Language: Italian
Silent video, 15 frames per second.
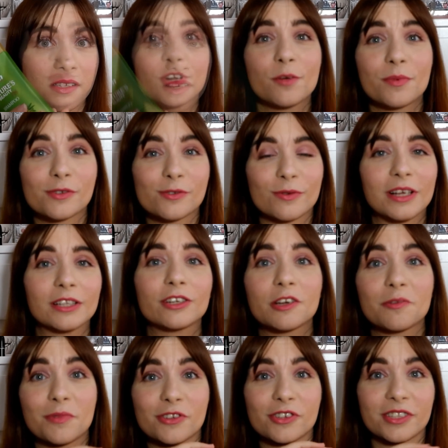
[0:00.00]
poi ho preso un altro che
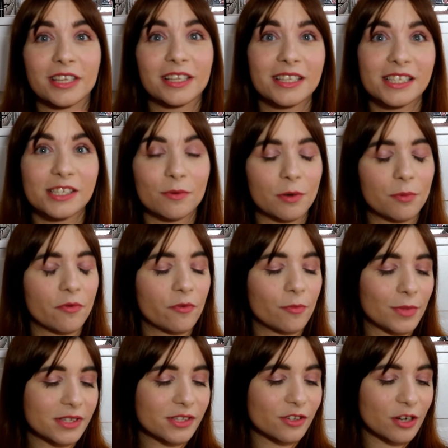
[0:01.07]
mi piace tantissimo la
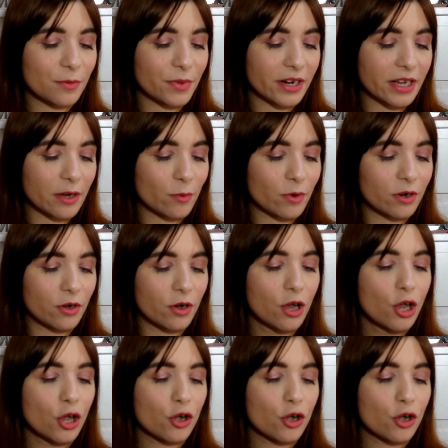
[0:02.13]
profumazione perché è quello